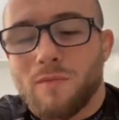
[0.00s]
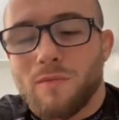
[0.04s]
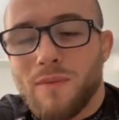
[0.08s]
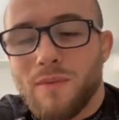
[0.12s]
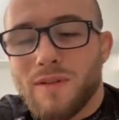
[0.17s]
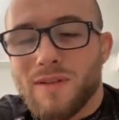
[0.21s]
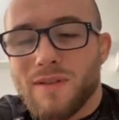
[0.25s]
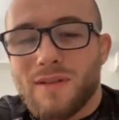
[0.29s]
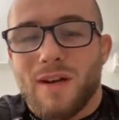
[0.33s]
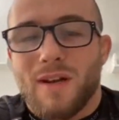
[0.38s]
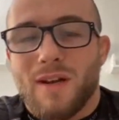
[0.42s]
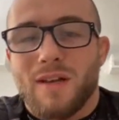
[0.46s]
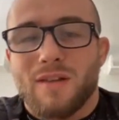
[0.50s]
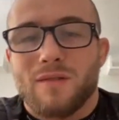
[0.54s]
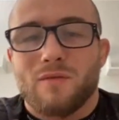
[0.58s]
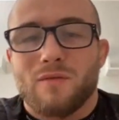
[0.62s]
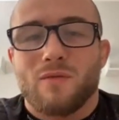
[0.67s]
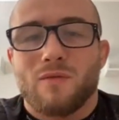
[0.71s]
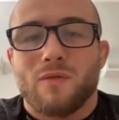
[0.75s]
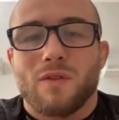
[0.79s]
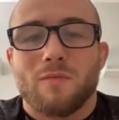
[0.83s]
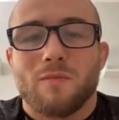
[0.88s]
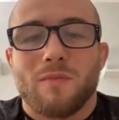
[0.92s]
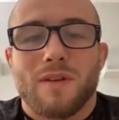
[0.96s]
bez
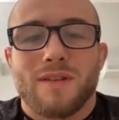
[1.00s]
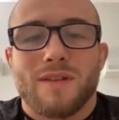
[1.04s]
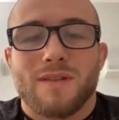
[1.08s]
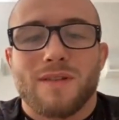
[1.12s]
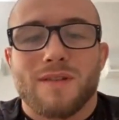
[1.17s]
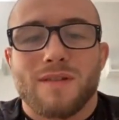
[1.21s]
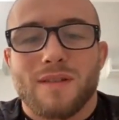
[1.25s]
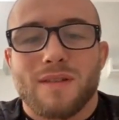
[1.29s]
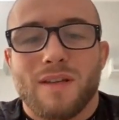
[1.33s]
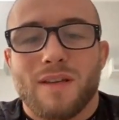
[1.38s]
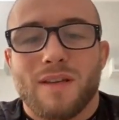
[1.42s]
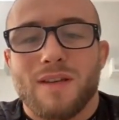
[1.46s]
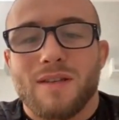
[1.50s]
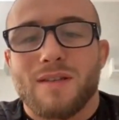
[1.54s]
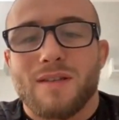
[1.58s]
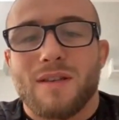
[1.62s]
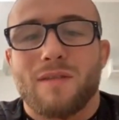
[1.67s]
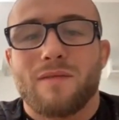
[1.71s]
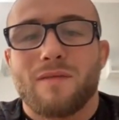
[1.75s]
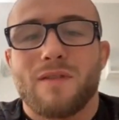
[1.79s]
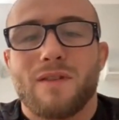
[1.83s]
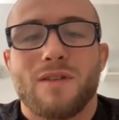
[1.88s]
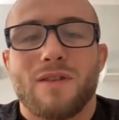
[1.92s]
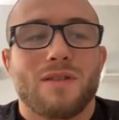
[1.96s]
stresu i bez takiej
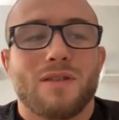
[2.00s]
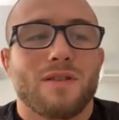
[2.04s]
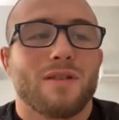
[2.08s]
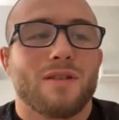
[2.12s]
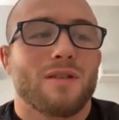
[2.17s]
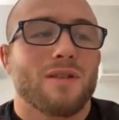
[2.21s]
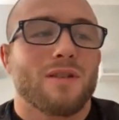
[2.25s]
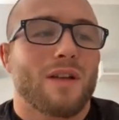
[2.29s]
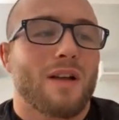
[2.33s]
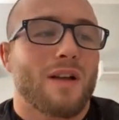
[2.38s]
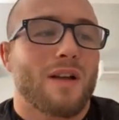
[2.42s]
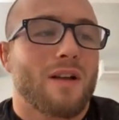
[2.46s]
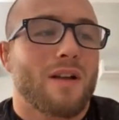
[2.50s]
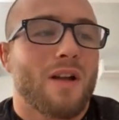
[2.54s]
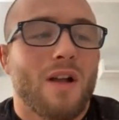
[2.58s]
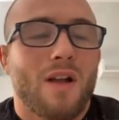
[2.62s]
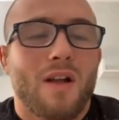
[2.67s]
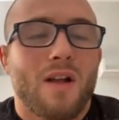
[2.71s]
zawiści, tak?